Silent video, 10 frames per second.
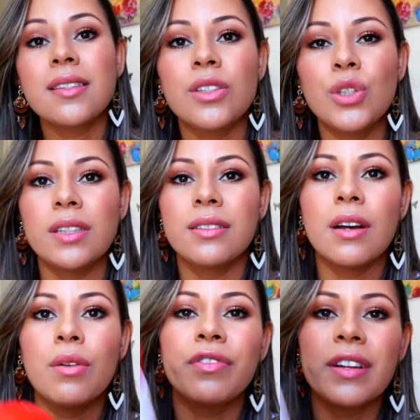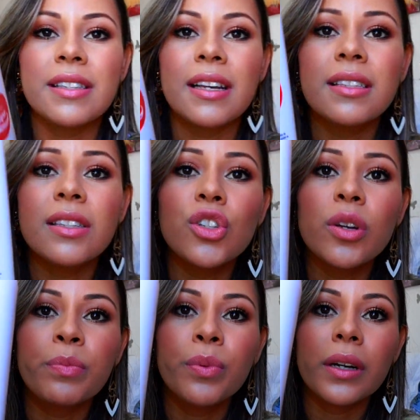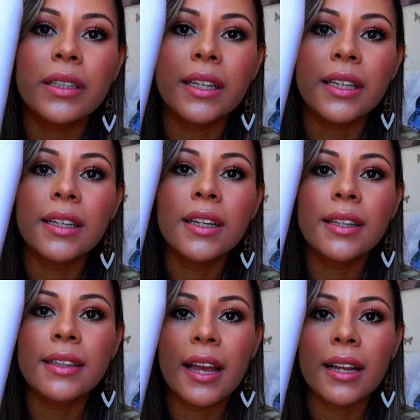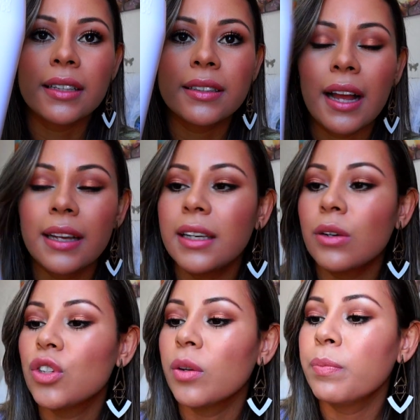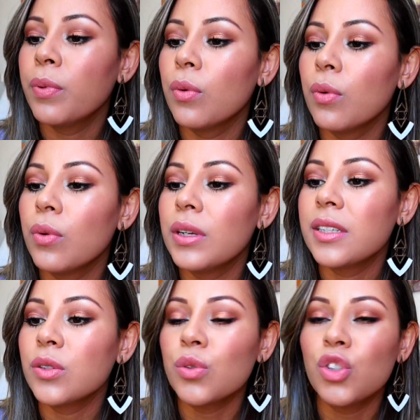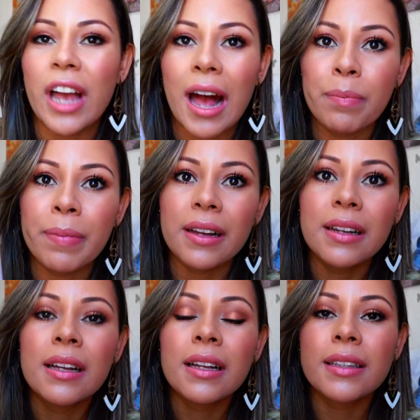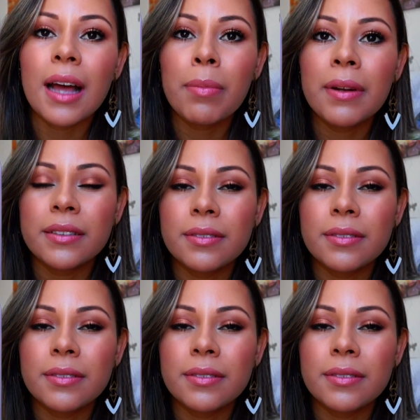Decidi então fazer esse shampoo aqui nela, tá? Que é o shampoo liso japa da